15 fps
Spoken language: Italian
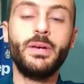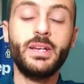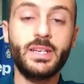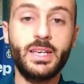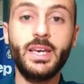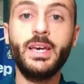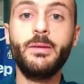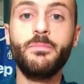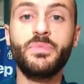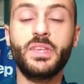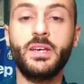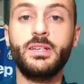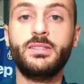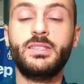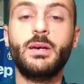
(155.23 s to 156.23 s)
perché
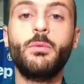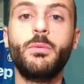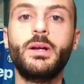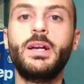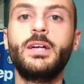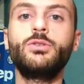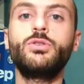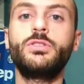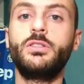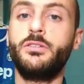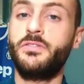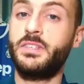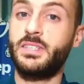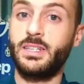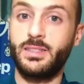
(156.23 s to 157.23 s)
eh, stiamo parlando di
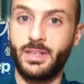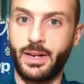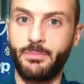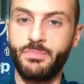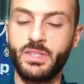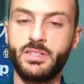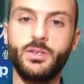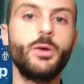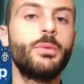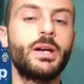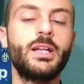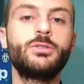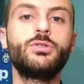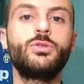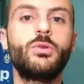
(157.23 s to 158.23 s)
difesa 3, stiamo
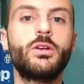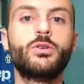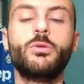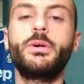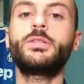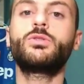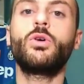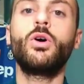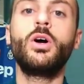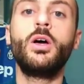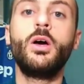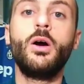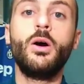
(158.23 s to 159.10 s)
parlando di un argomento